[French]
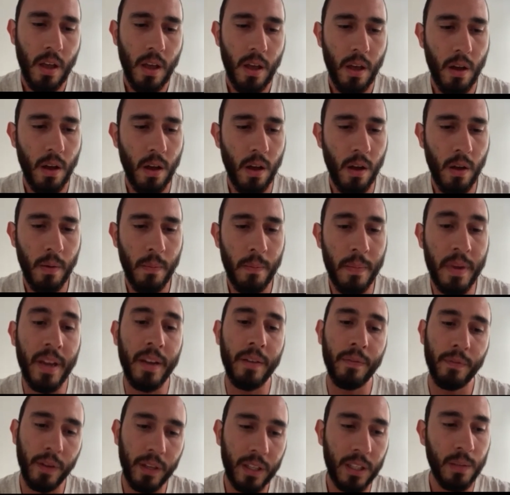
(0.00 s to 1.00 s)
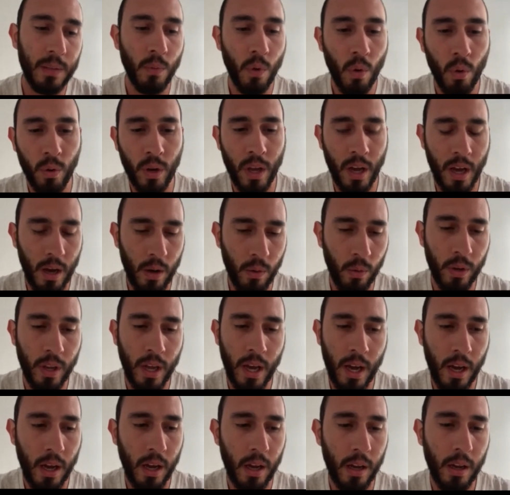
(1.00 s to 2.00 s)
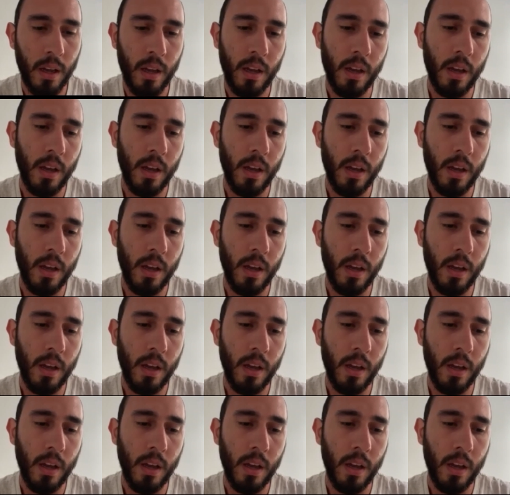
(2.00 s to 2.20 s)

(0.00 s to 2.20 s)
Euh, mais effectivement, on a, on a,